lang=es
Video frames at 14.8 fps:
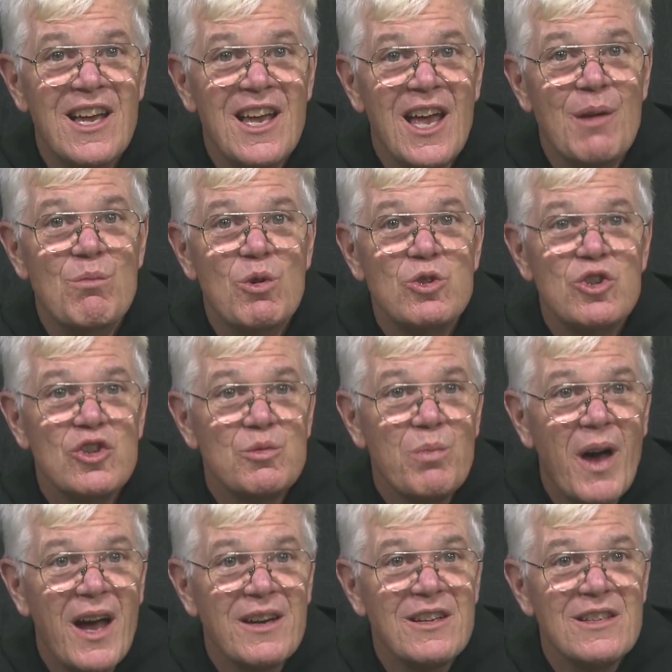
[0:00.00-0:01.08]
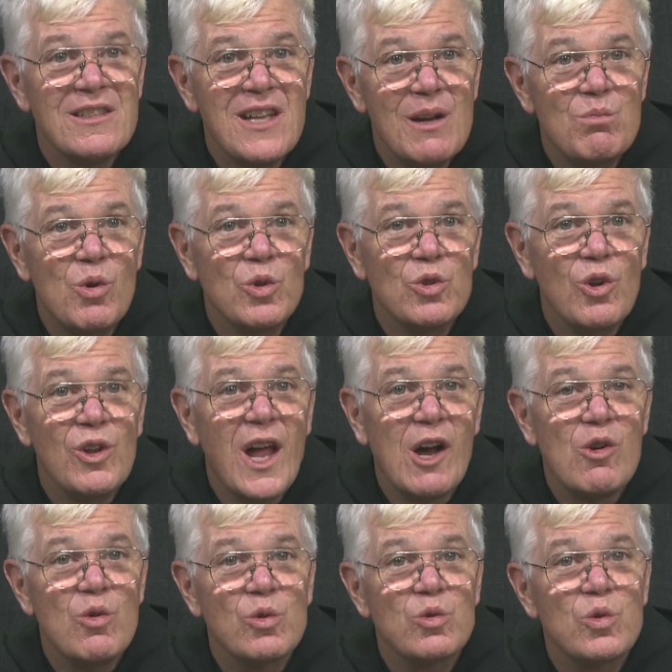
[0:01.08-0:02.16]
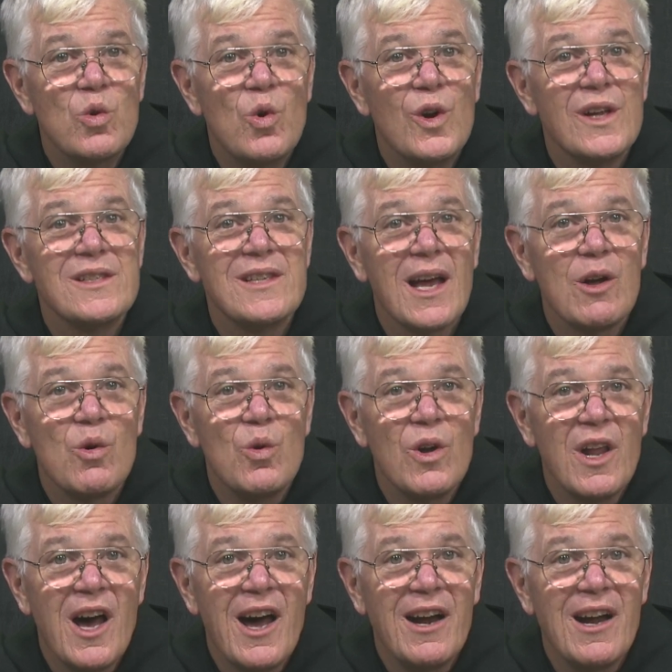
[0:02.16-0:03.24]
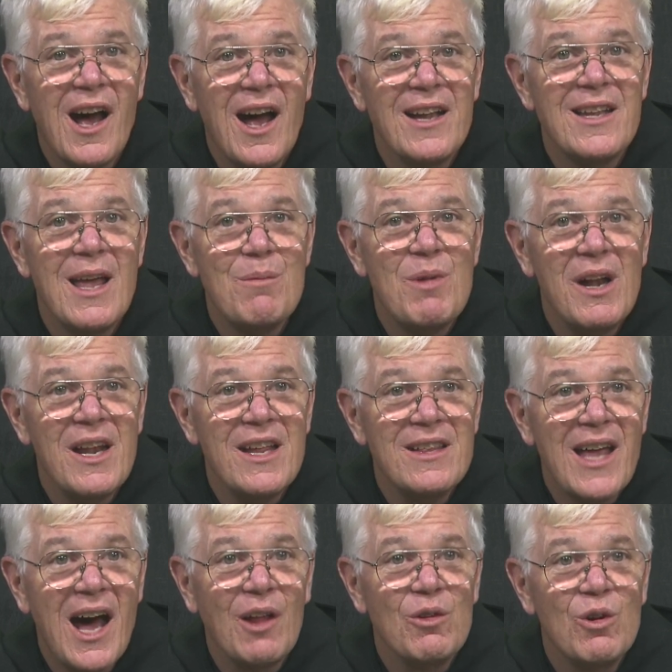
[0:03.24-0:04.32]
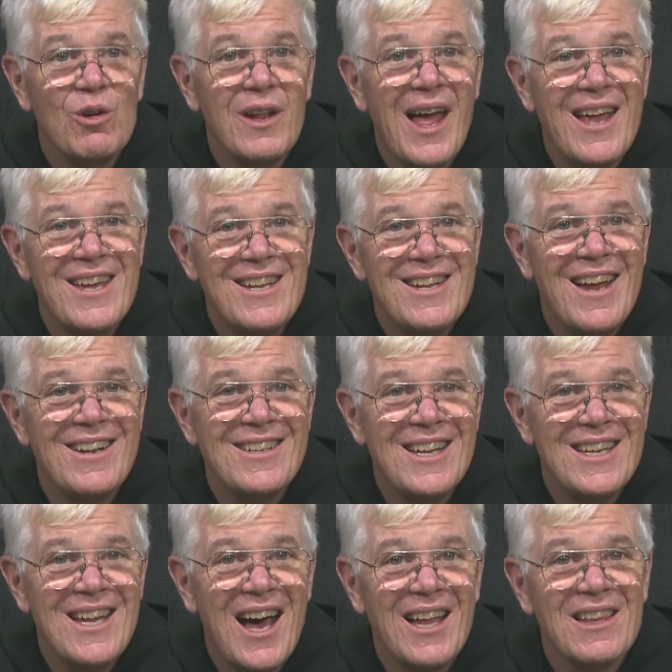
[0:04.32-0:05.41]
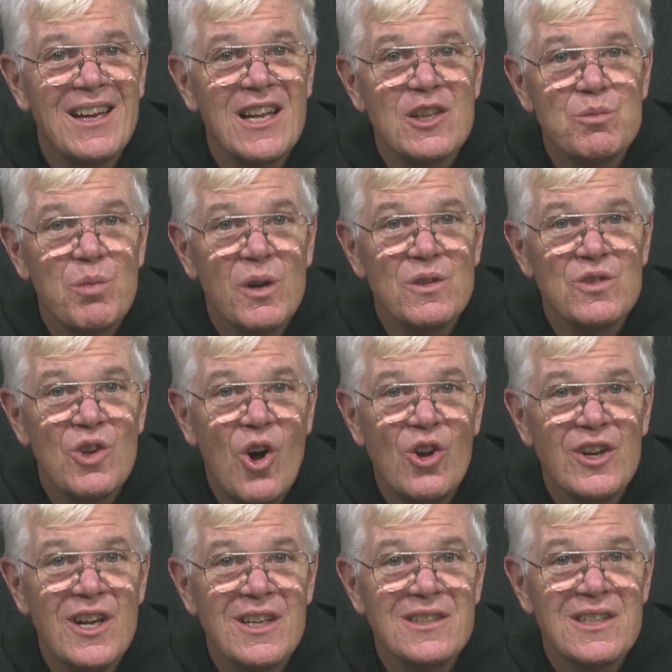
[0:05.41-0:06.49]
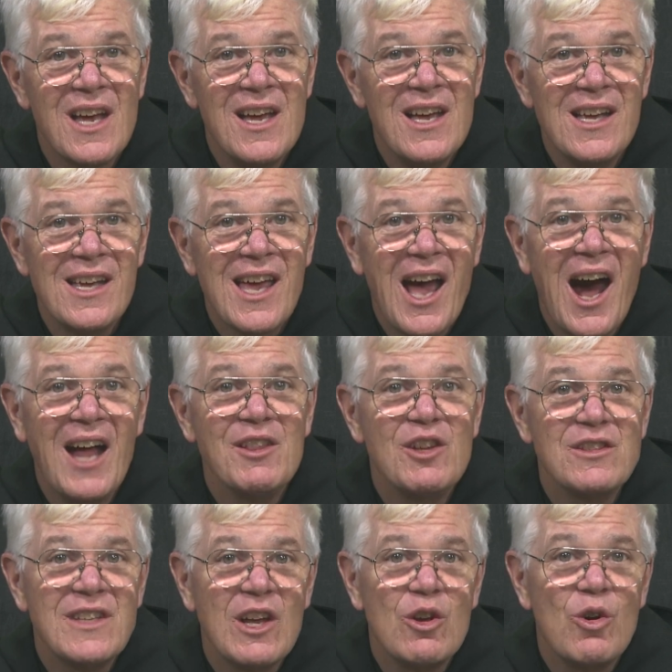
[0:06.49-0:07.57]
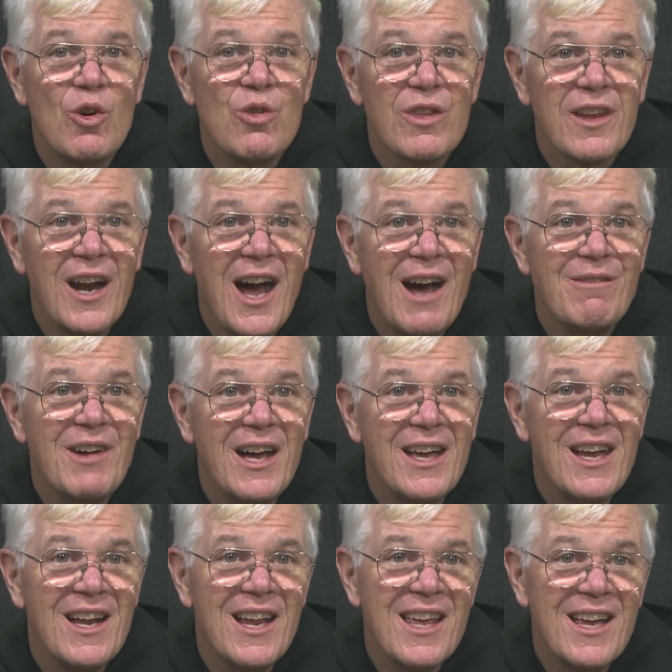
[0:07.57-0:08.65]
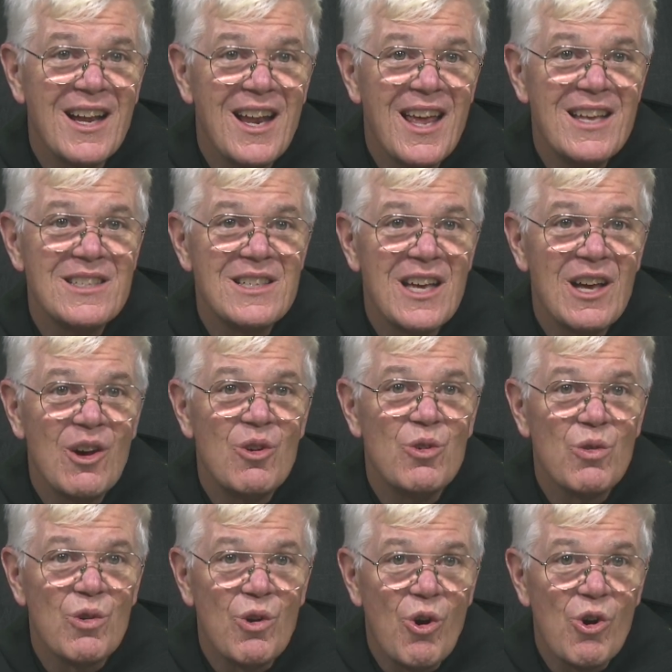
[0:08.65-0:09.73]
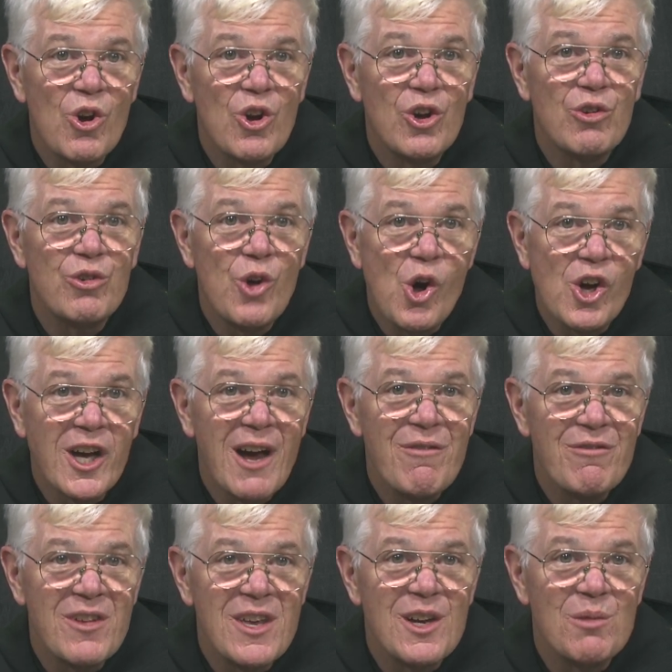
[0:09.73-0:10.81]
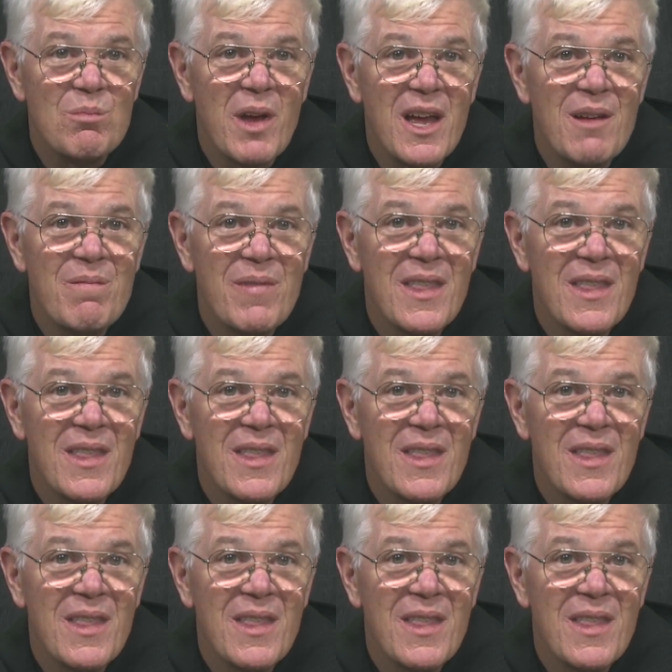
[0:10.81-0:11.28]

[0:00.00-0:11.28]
En muchas partes del mundo la cultura secular ha debilitado la identidad de las personas que antes encontraba en la iglesia un roca firme.